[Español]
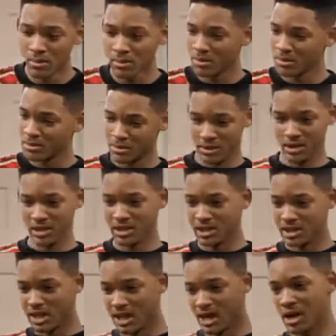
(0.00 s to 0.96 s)
Y,
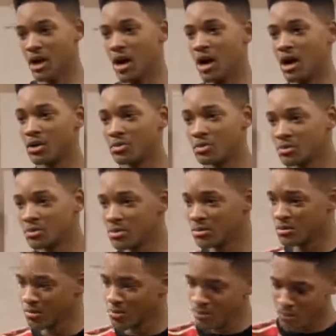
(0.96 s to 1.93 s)
y luego
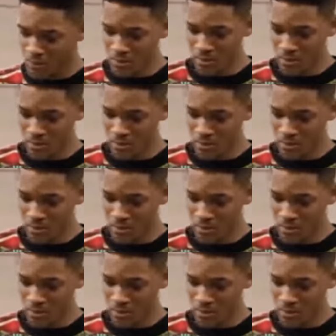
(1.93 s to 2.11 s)
Carton